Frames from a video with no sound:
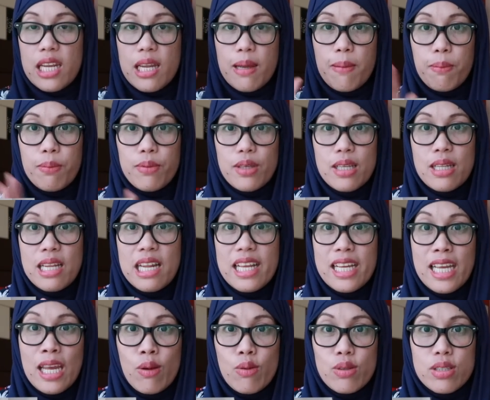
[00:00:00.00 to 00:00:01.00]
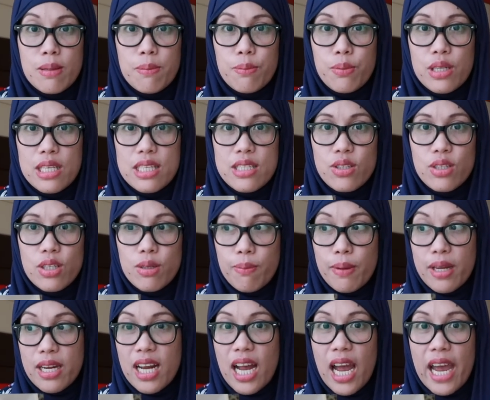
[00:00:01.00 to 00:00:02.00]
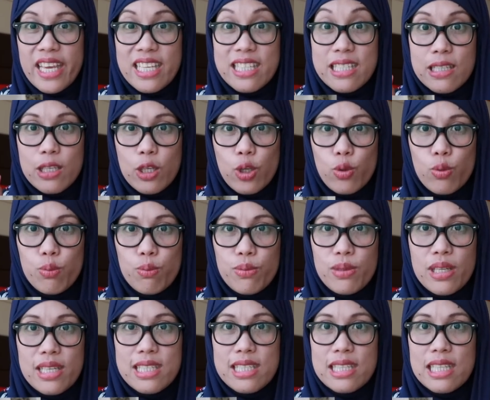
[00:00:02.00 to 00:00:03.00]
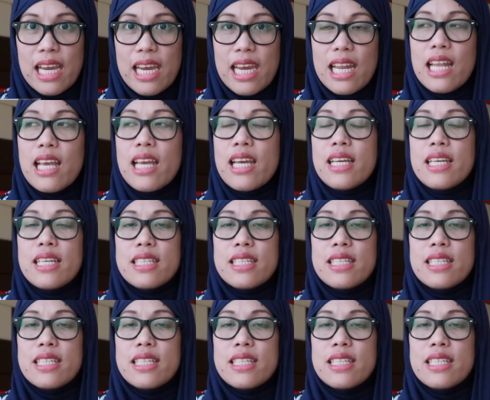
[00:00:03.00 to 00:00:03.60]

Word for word: ref inilagay ko sa freezer parang ice cube na style